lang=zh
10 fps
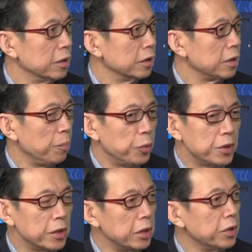它不
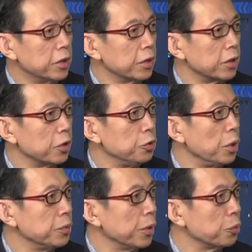是一个
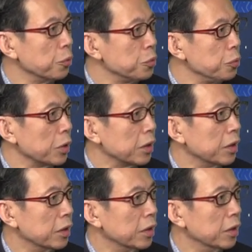宣传工具啊，
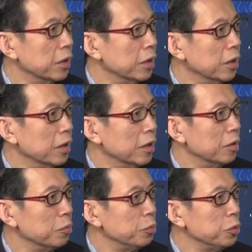
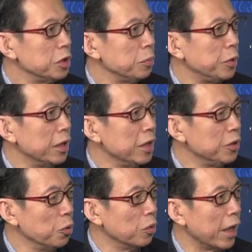不是别人
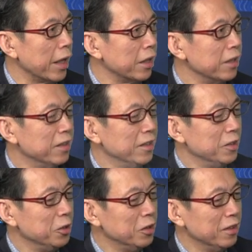用来
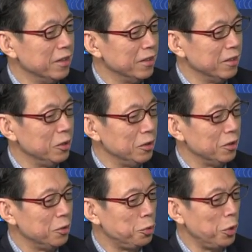
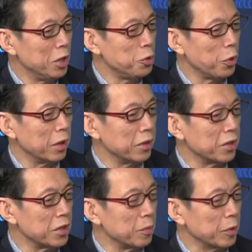宣传一
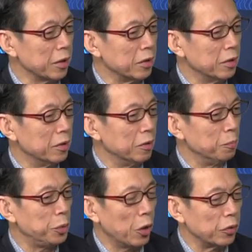个什么、
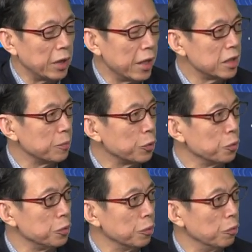表达一个什么
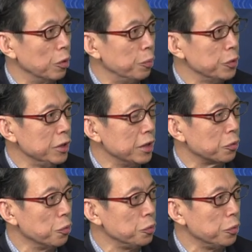工具。我不是你的
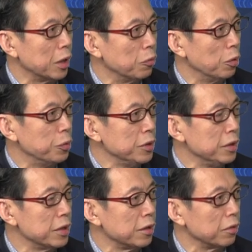工具啊，我不是
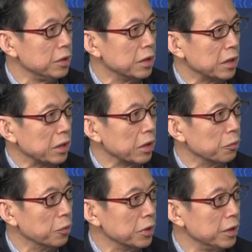你的扫地的人啊，
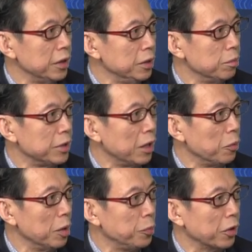我是个艺术家，
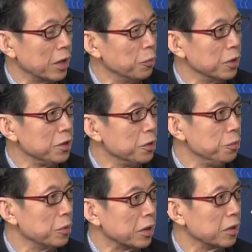我要表达我的情绪的。